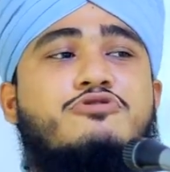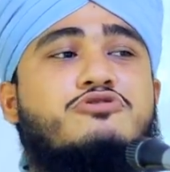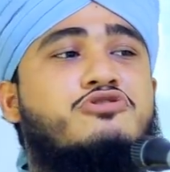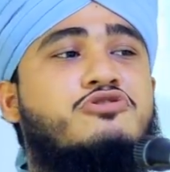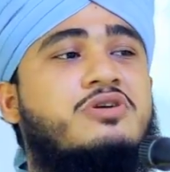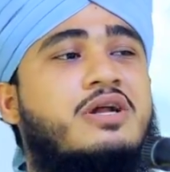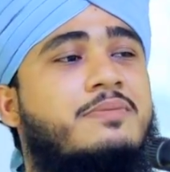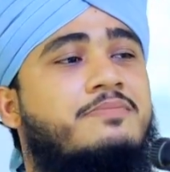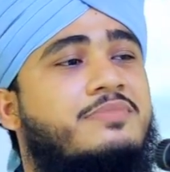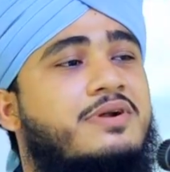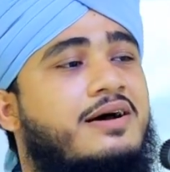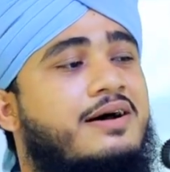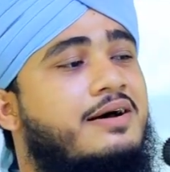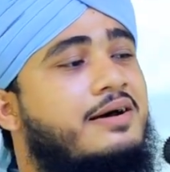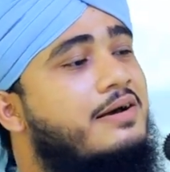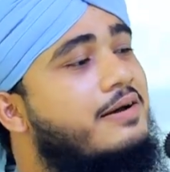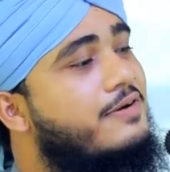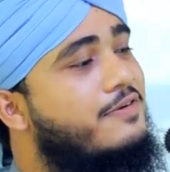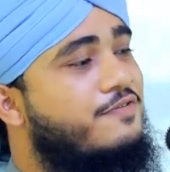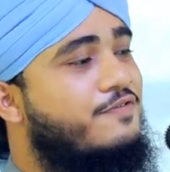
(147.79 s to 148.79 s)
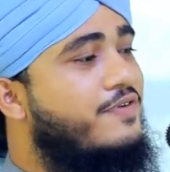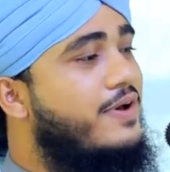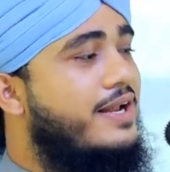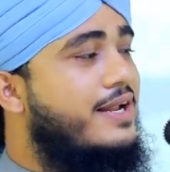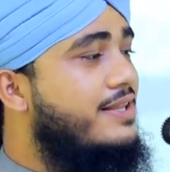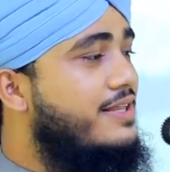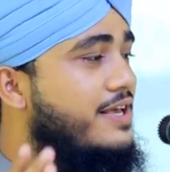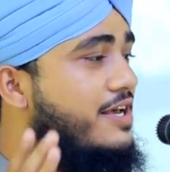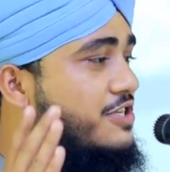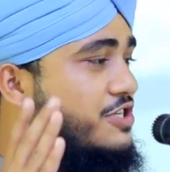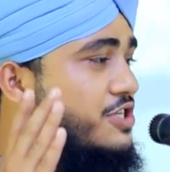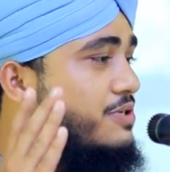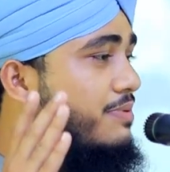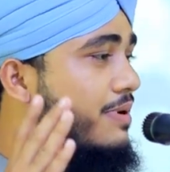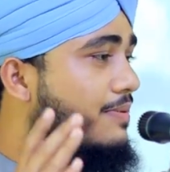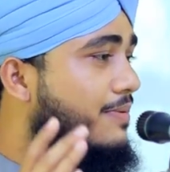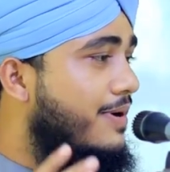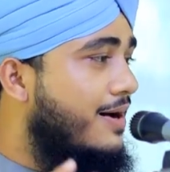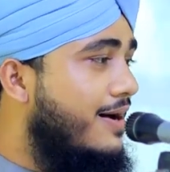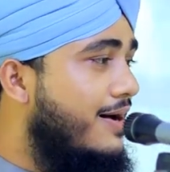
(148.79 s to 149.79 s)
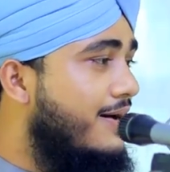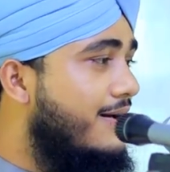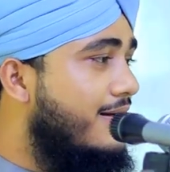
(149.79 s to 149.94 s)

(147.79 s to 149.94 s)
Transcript: বছর আমরা ফেলে দিয়েছি বাবা